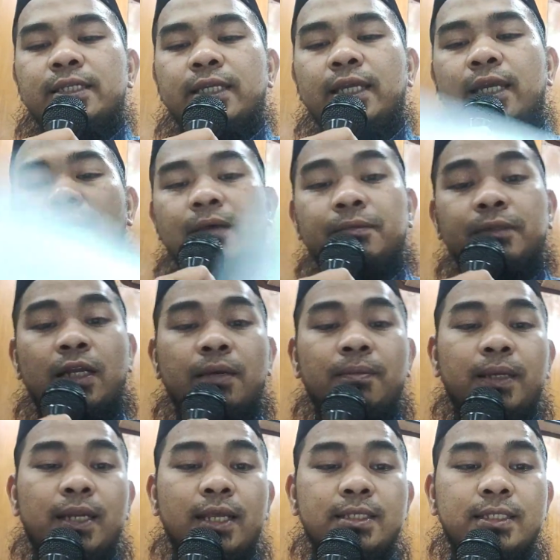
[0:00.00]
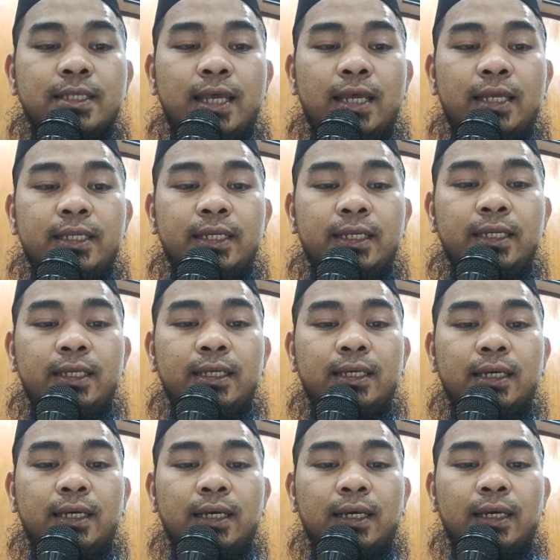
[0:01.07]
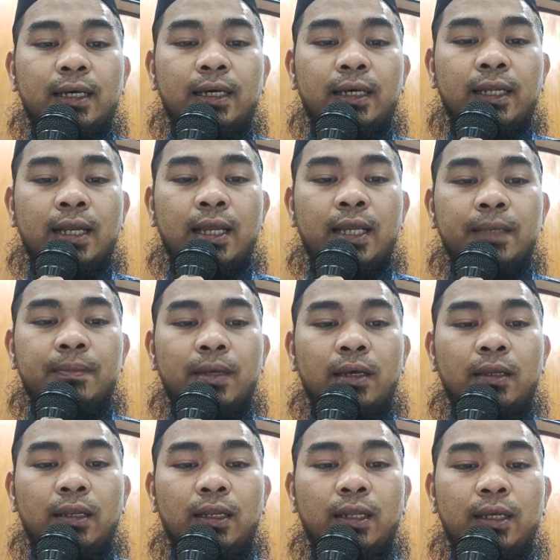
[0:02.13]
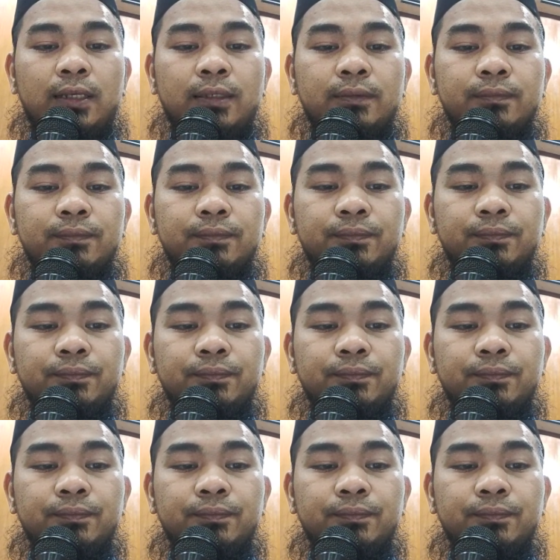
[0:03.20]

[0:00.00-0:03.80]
Syekh Abdurrahman As-Sa'di rahimahullah